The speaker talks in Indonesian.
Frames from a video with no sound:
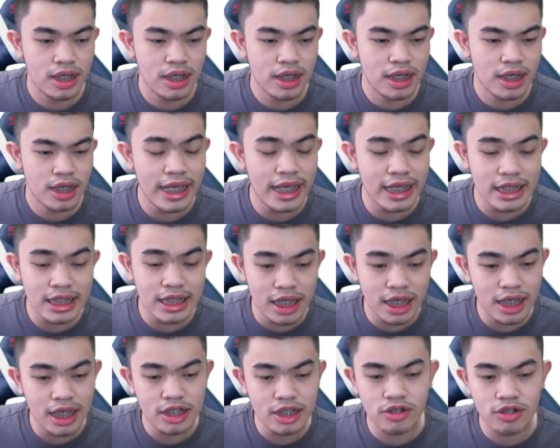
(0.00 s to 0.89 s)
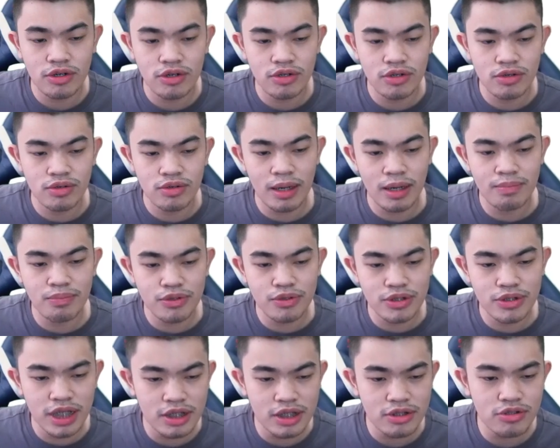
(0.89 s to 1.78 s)
like-nya atau
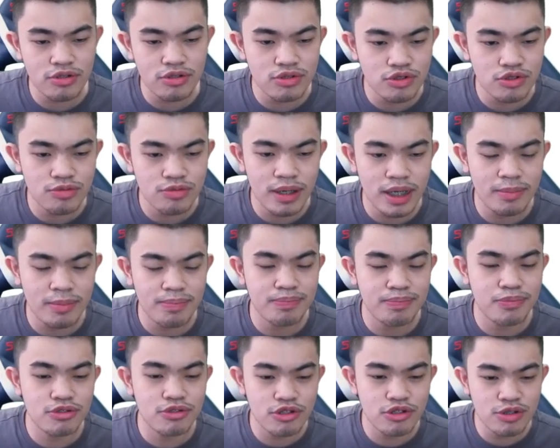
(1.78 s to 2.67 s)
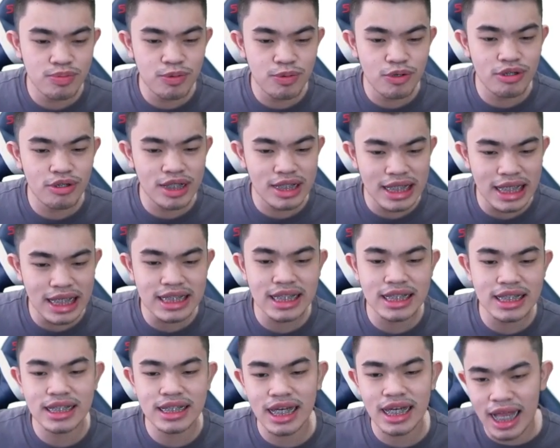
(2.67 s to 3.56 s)
lampunya itu cuma butuh 10 detik
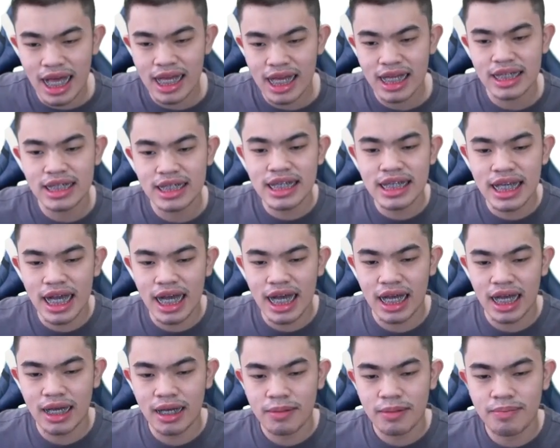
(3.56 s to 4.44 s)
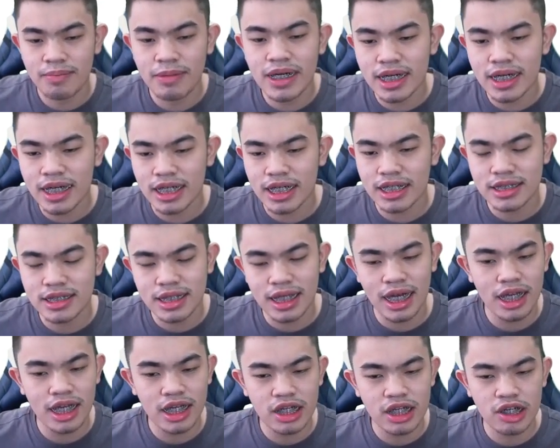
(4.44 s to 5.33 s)
setelah dia benerin,
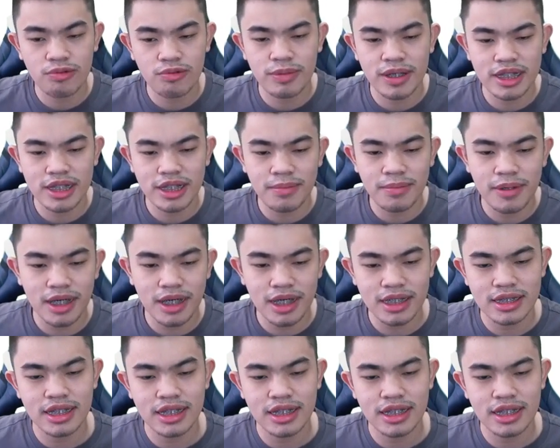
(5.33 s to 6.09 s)
setelah crewmate-nya benerin.